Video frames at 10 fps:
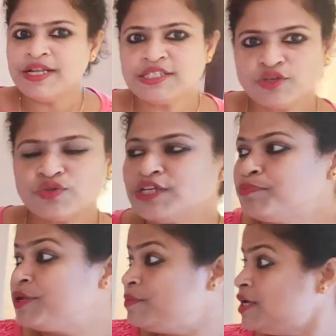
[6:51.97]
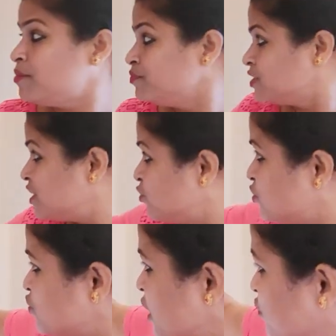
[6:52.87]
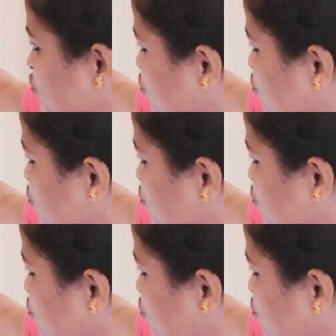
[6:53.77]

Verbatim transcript: মানে যেহেতু এটা প্রিমিয়াম সেহেতু কিন্তু এত